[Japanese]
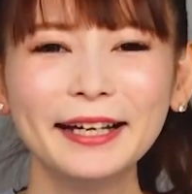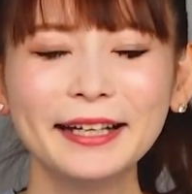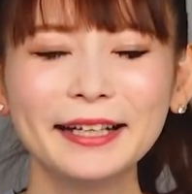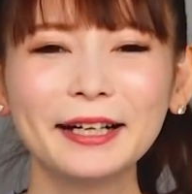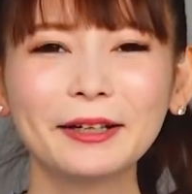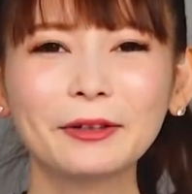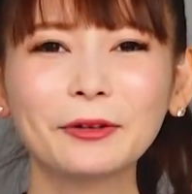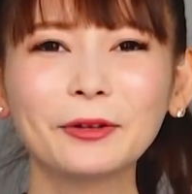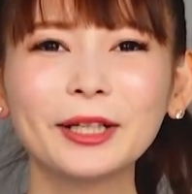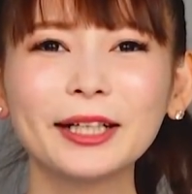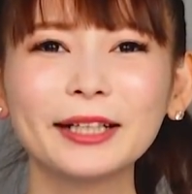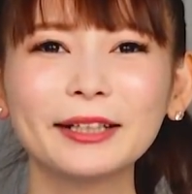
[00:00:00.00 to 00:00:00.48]
い
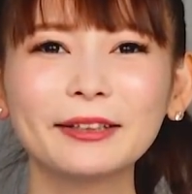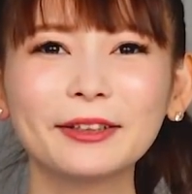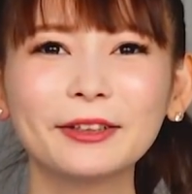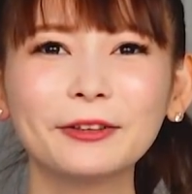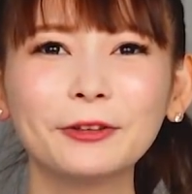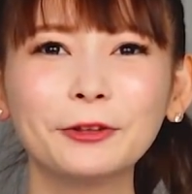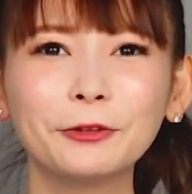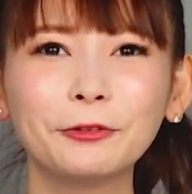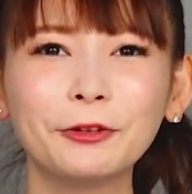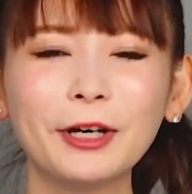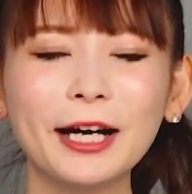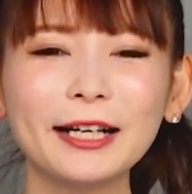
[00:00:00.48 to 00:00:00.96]
やこれ
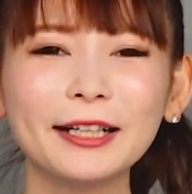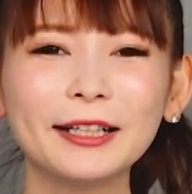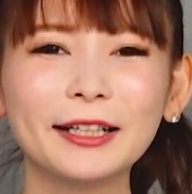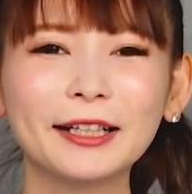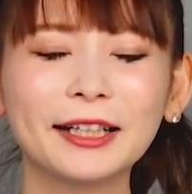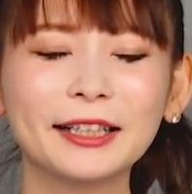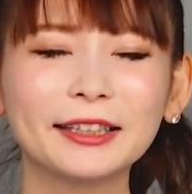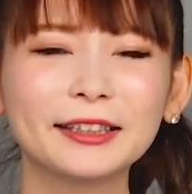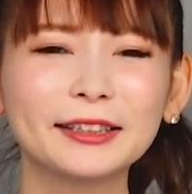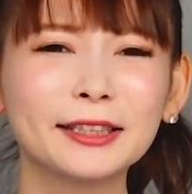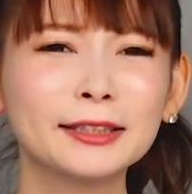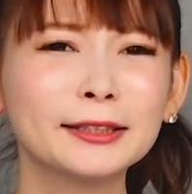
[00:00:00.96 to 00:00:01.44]
こうファンが
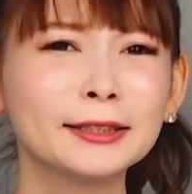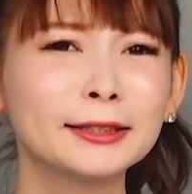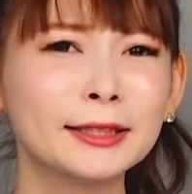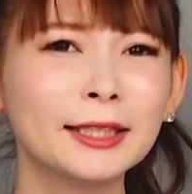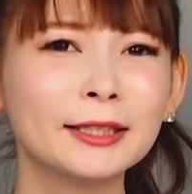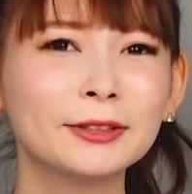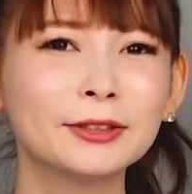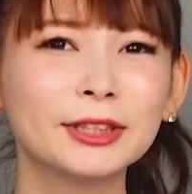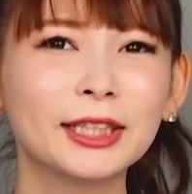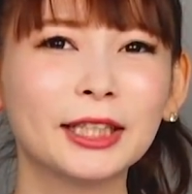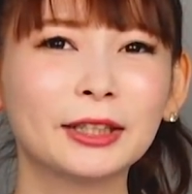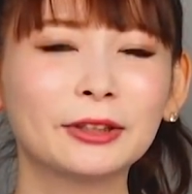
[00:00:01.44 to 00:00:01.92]
勝手に
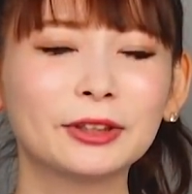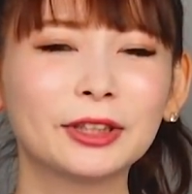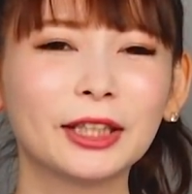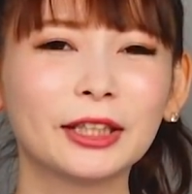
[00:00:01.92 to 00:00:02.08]
さぐちゃぐ